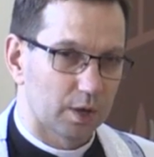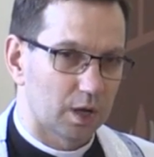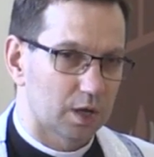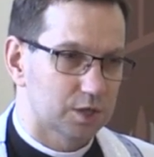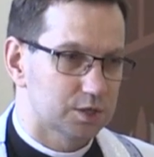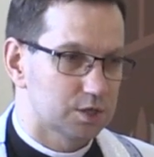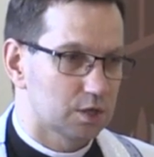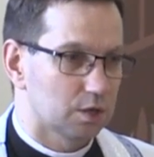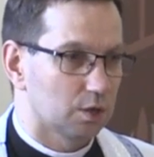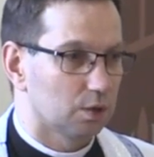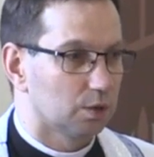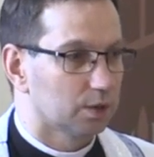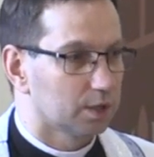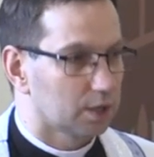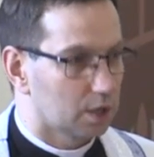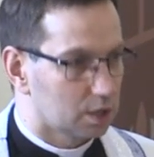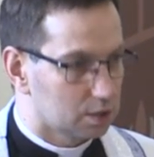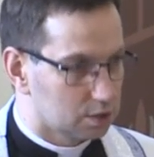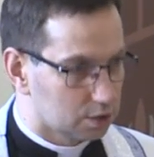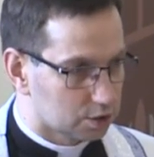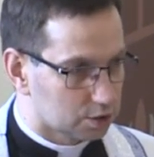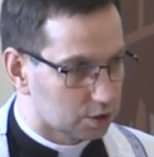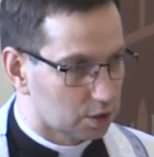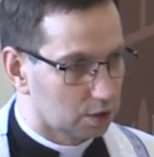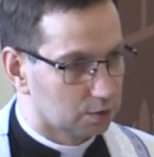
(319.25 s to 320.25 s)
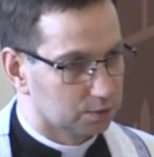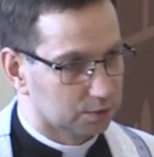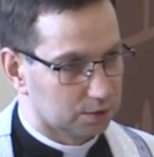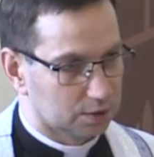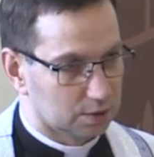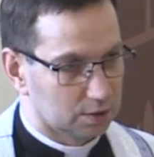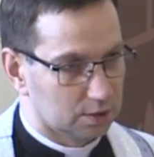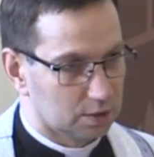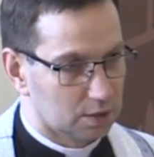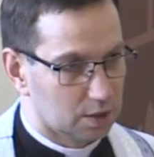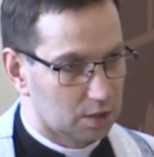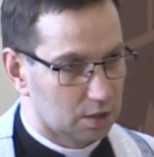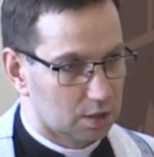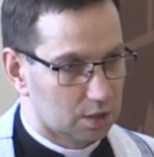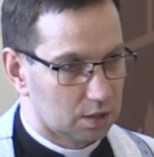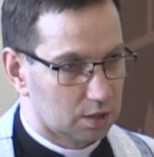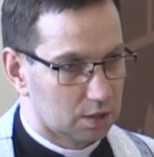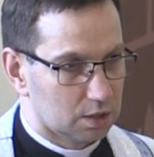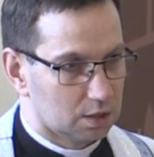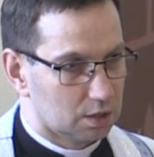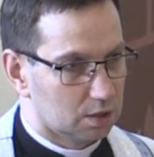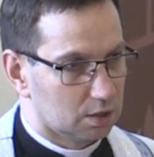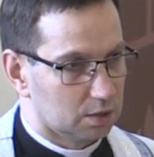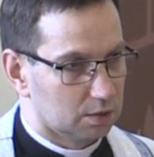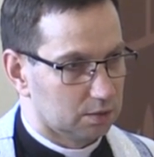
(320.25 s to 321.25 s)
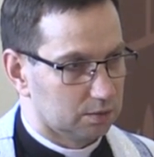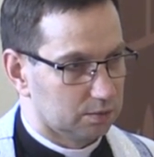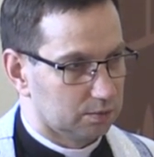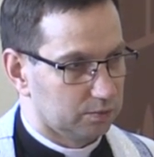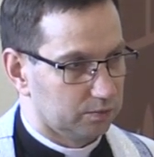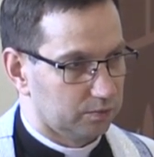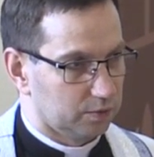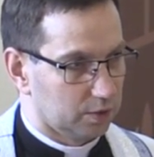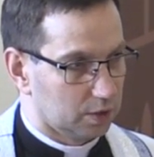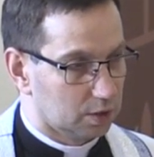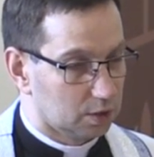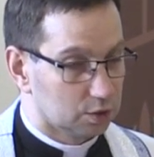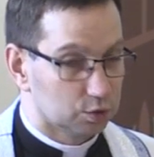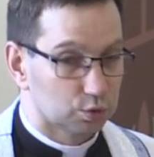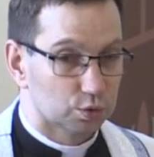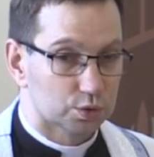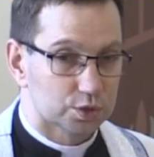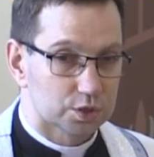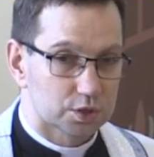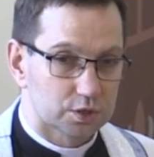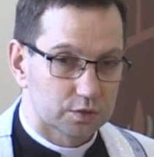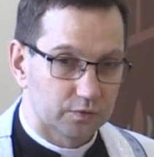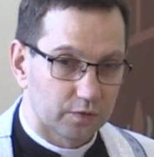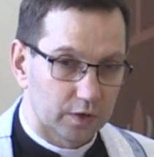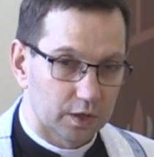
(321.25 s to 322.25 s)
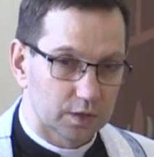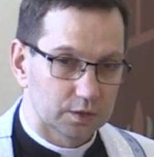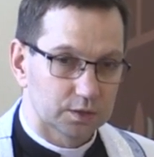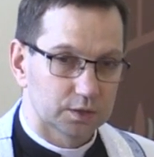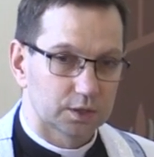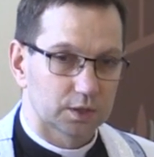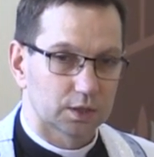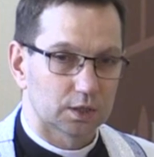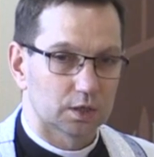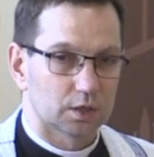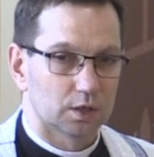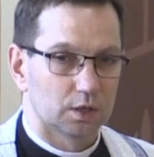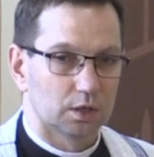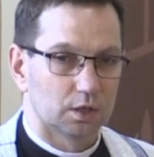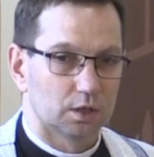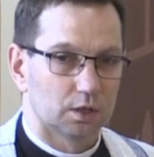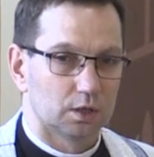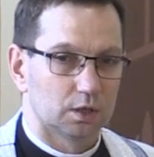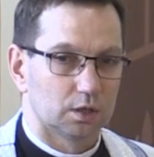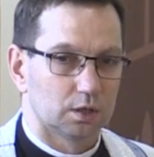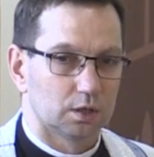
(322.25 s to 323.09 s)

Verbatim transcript: bardziej ograniczony. Wiele dusz świętych